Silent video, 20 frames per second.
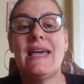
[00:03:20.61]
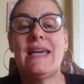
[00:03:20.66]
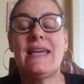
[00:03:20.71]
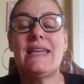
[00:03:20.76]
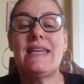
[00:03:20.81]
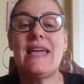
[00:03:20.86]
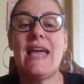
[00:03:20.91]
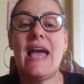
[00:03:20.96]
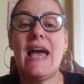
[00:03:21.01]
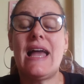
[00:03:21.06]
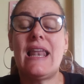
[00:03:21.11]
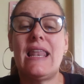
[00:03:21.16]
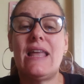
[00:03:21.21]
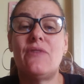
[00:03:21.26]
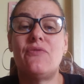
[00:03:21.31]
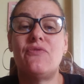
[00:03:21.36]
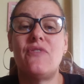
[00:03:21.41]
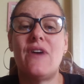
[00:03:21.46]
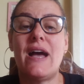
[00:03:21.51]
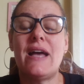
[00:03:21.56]
E ela
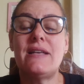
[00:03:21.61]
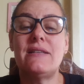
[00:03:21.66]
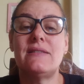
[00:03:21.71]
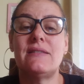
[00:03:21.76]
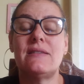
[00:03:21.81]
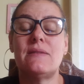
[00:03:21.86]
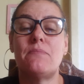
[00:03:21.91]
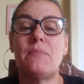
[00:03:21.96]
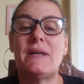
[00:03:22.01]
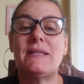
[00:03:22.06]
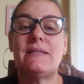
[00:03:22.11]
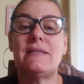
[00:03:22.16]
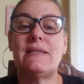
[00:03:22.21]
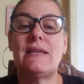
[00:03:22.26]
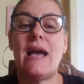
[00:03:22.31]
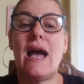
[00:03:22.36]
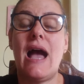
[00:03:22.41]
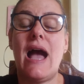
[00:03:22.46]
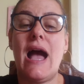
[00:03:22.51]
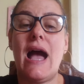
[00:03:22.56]
vai se
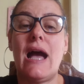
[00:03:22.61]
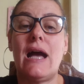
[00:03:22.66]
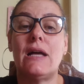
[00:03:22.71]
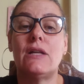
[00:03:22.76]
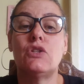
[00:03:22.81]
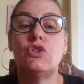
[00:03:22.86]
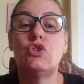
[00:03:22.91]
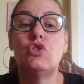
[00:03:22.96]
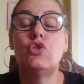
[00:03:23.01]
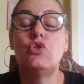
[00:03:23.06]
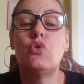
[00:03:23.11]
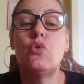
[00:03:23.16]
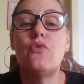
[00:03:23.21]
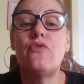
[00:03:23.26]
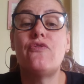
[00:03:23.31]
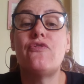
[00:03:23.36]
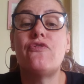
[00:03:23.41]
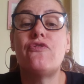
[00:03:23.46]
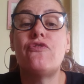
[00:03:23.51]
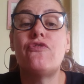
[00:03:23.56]
basear no
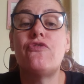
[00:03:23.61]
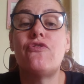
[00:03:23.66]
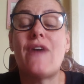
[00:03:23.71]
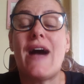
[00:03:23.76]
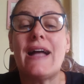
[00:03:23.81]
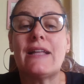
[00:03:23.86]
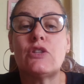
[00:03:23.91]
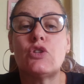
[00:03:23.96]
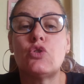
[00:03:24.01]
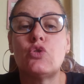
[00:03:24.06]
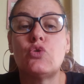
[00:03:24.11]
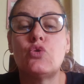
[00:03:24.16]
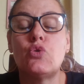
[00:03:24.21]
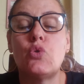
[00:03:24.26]
fato